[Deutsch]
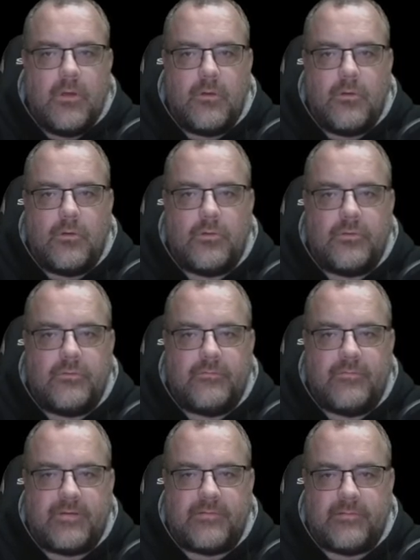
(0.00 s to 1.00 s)
Und
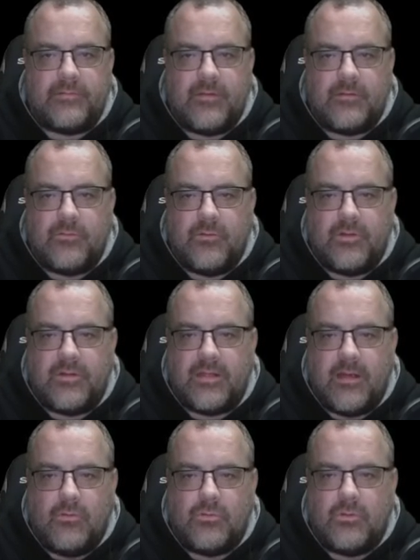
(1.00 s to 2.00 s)
was es natürlich
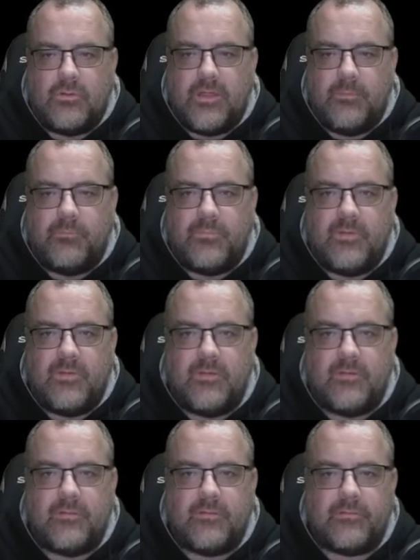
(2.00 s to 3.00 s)
auch noch gibt,
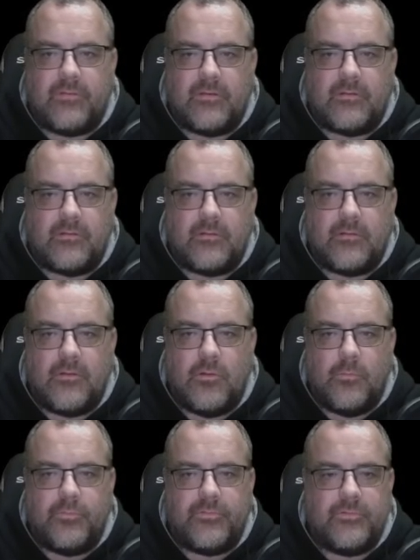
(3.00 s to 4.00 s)
sind
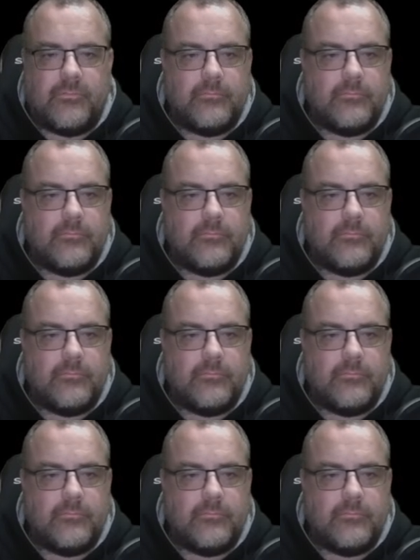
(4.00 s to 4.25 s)
Clubs.